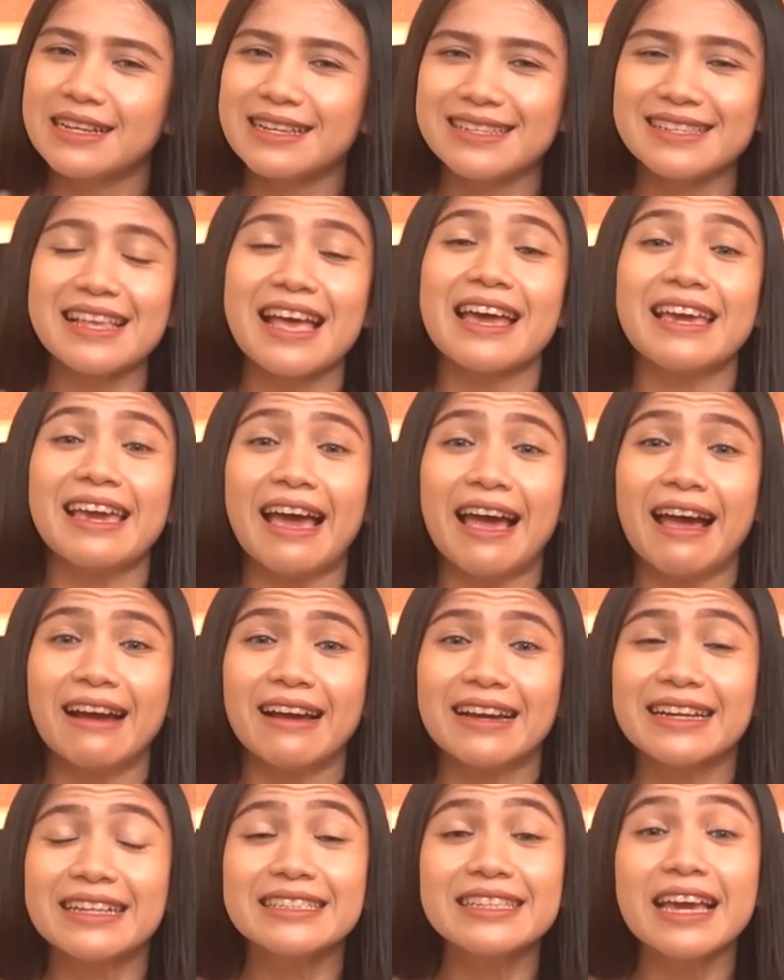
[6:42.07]

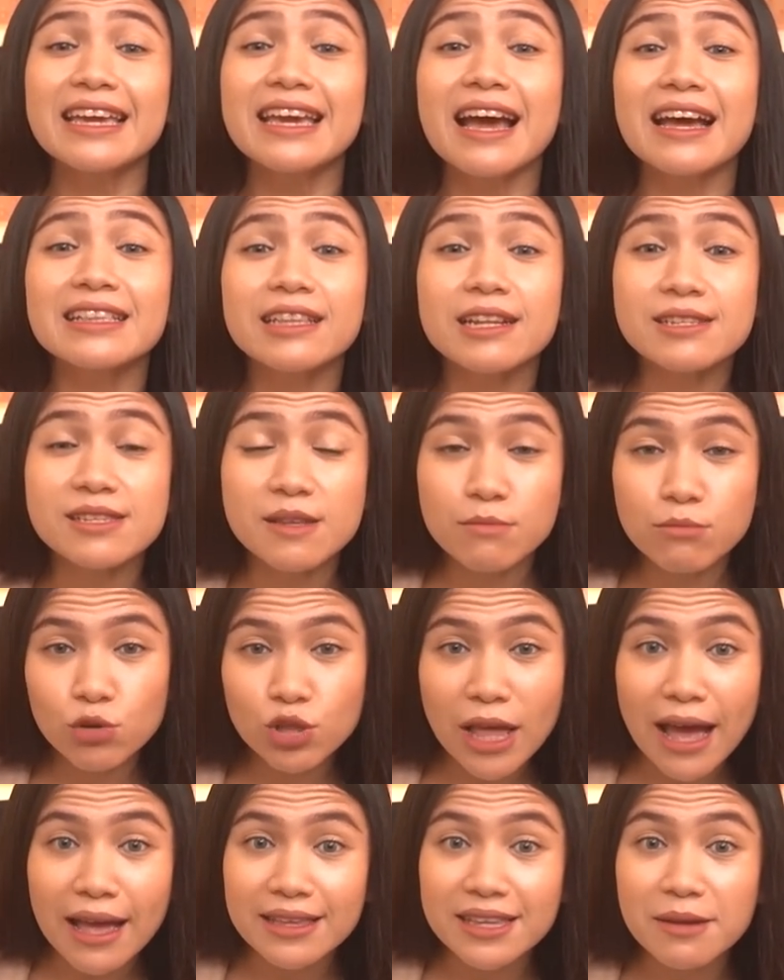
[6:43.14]
Sayang, kejayaan
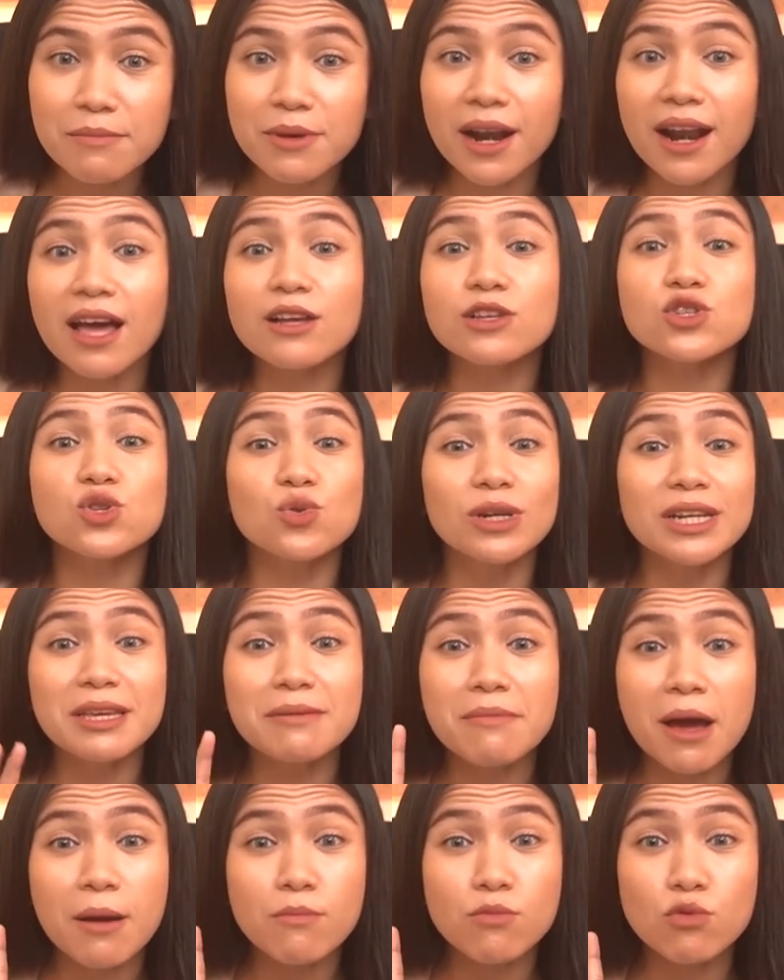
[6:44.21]
tersebut hanya berlangsung
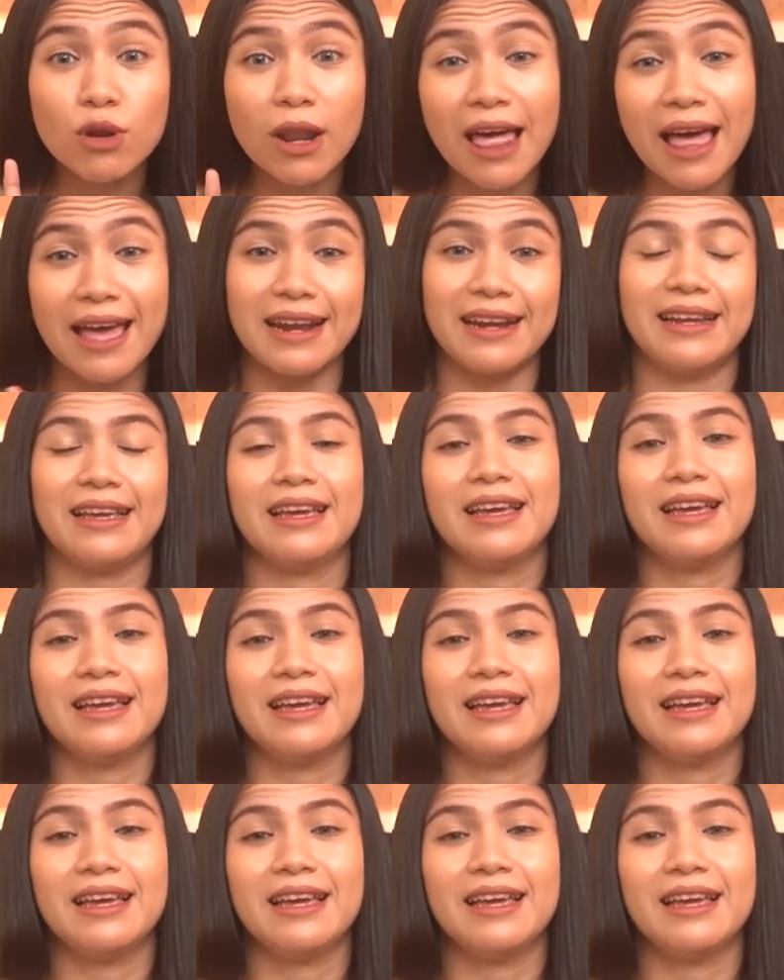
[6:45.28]
lima bulan,